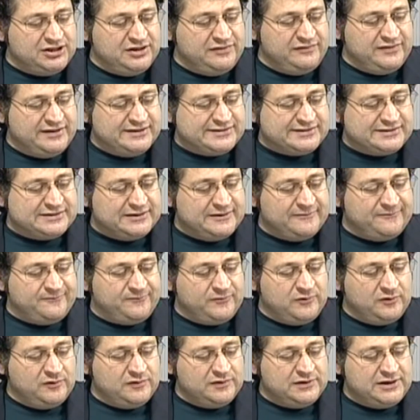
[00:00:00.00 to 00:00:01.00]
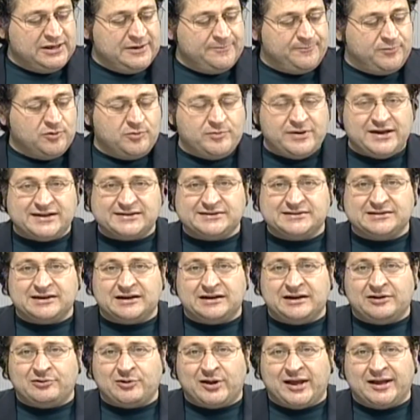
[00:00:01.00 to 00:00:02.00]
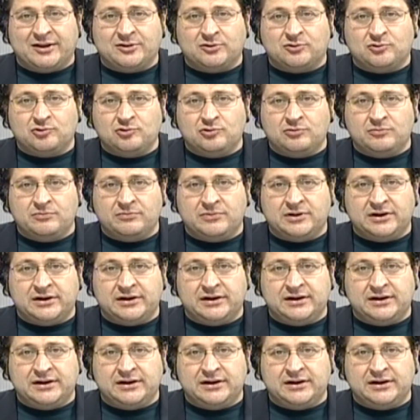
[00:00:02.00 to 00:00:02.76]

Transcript: di Visse Fondi Pomezia Laurentum,